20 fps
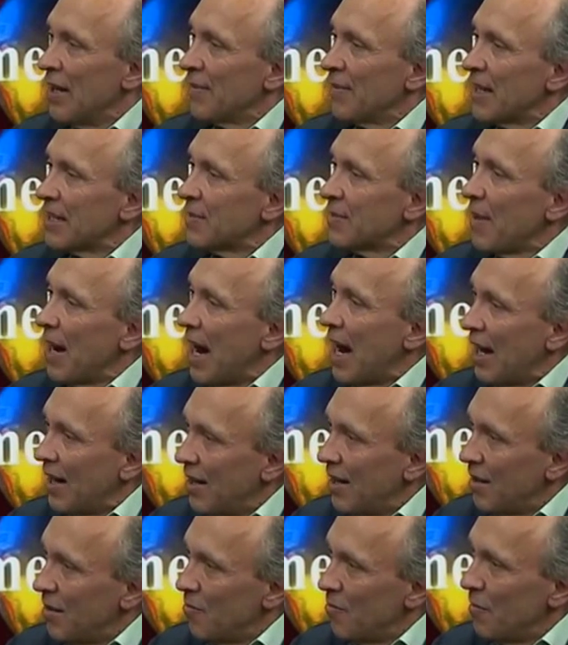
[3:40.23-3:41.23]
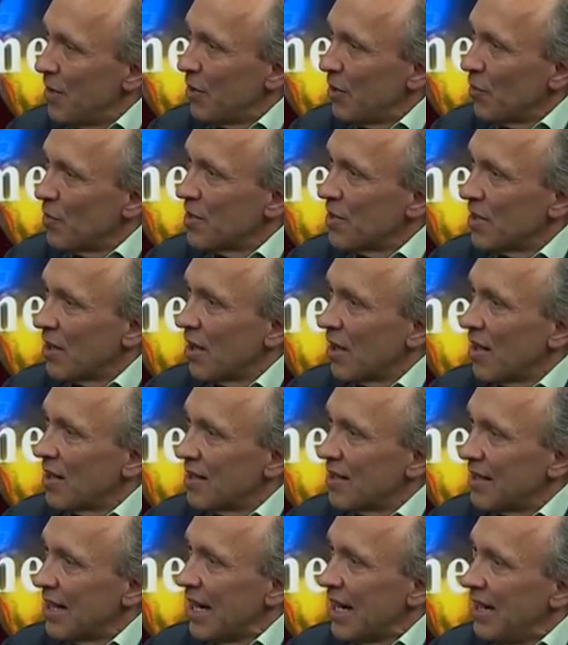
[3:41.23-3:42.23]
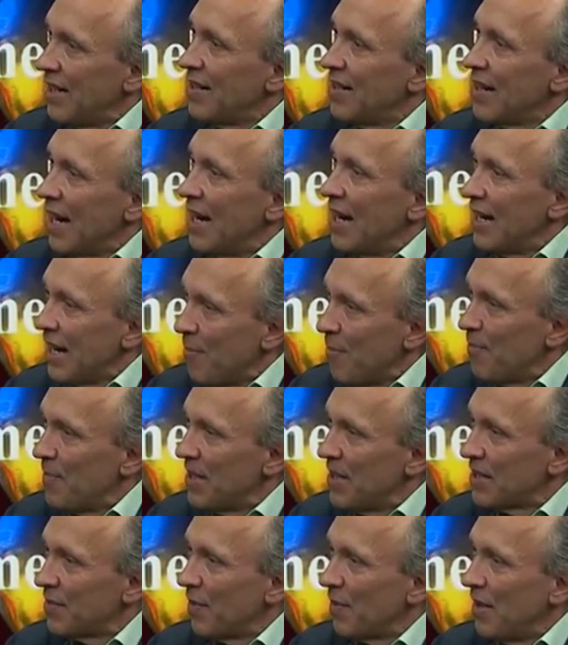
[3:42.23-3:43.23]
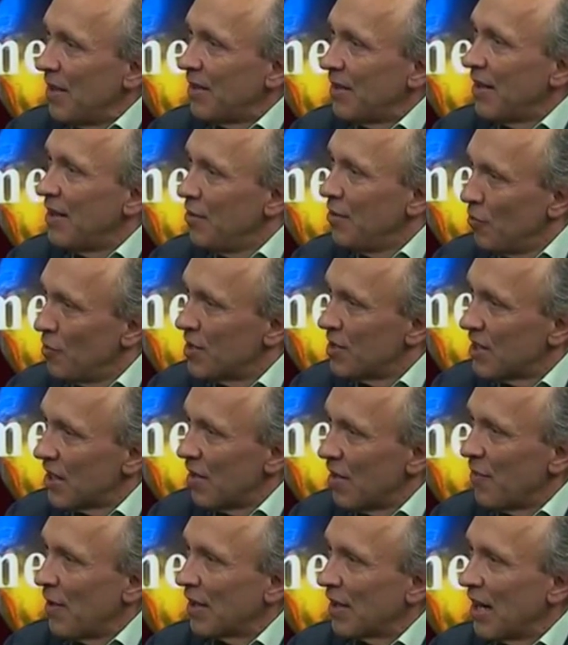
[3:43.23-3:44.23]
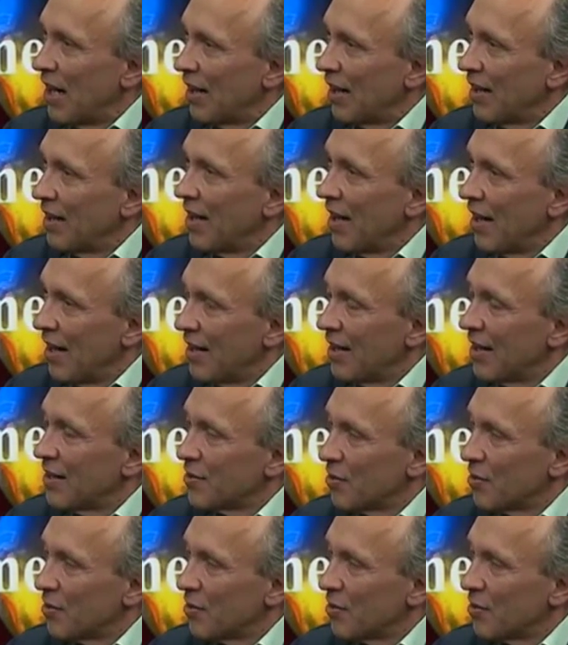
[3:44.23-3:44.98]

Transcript: dass wir alle mit unserer Seelenerlebniswelt in unserer Vergangenheit,